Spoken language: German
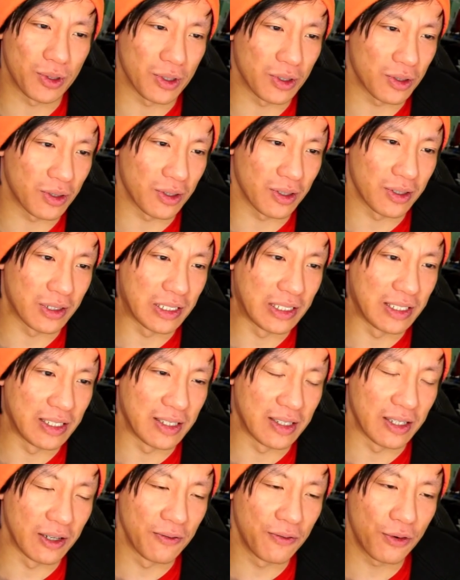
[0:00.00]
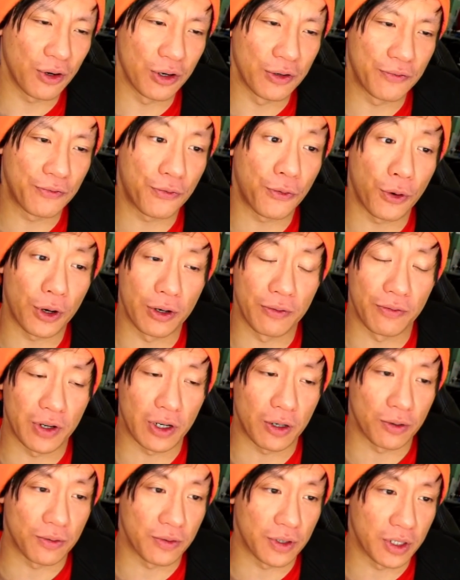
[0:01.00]
Ist eine sinnvolle
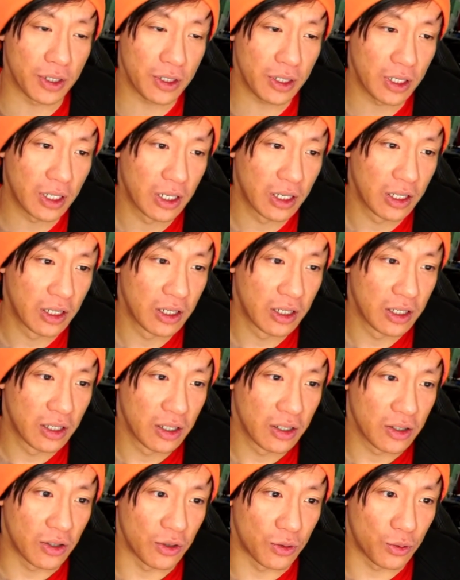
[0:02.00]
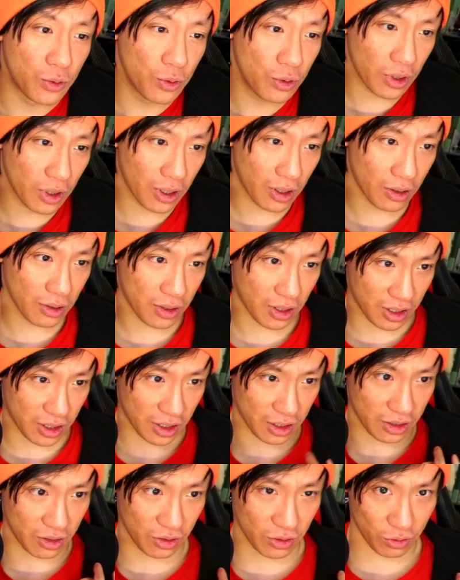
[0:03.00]
Vorentwicklung, finde ich. Sieht süß aus, hat
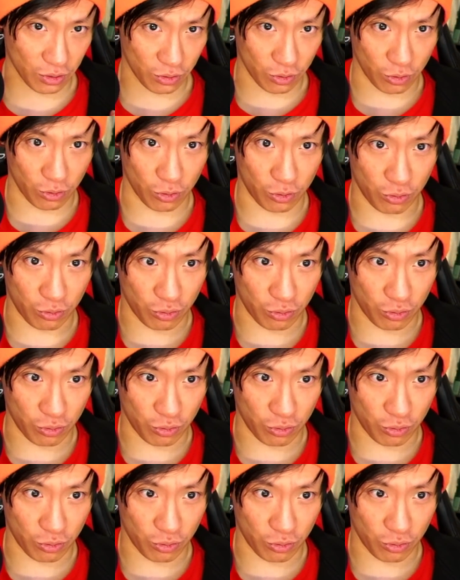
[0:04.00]
halt diesen...